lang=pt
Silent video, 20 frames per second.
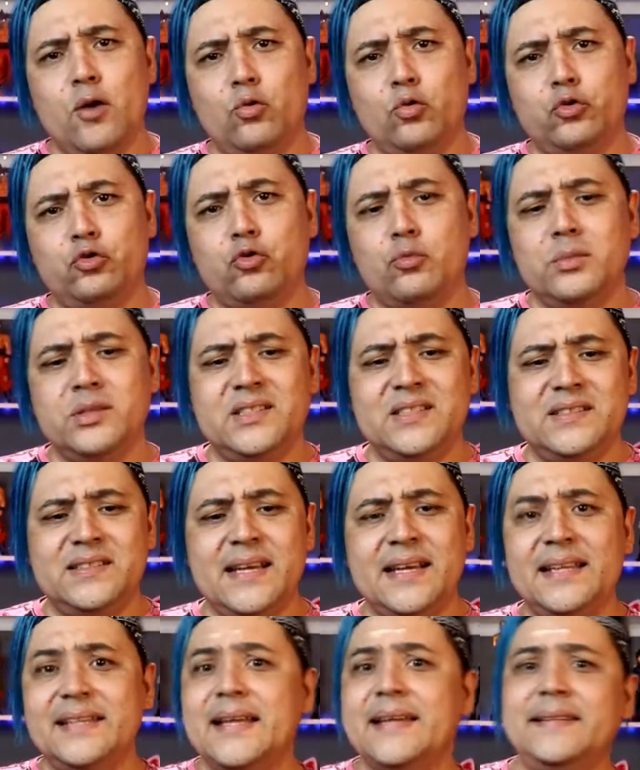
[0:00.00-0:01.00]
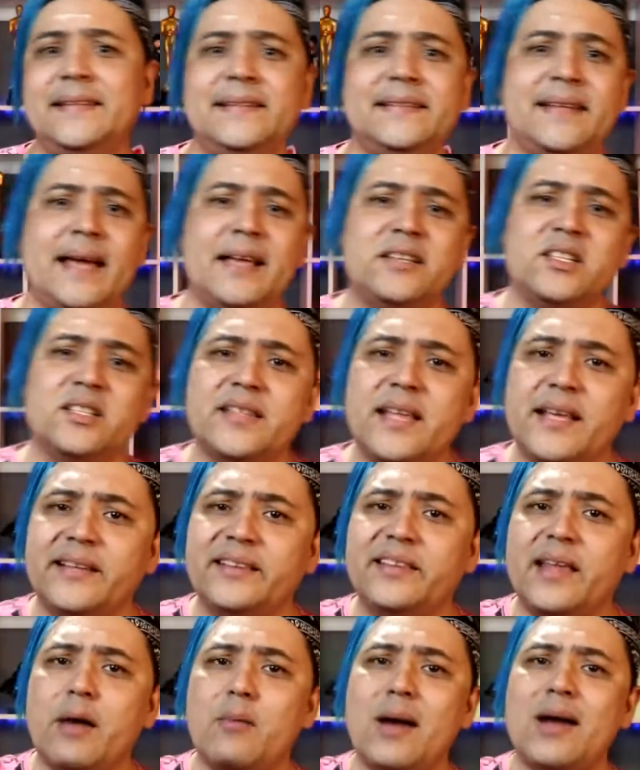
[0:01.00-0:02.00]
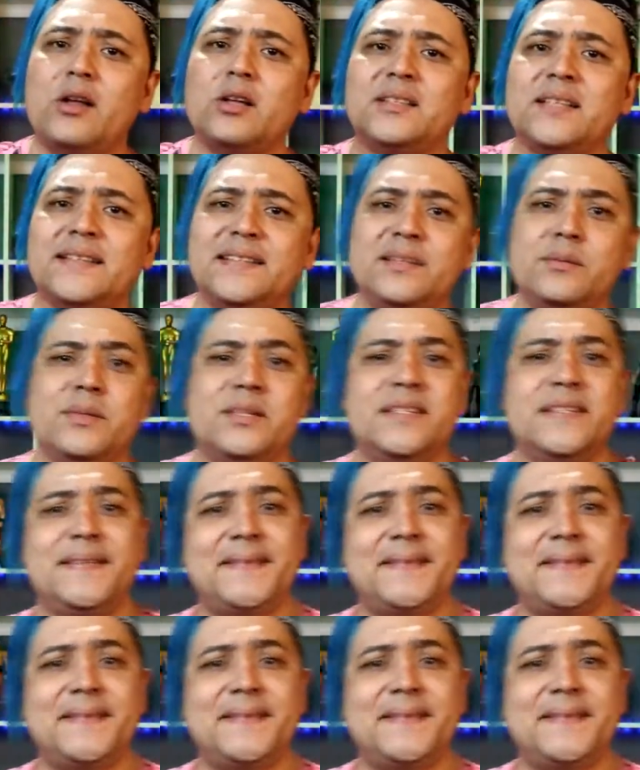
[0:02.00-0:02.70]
Eu costumo dizer que nesse site tem que ter uma nota acima de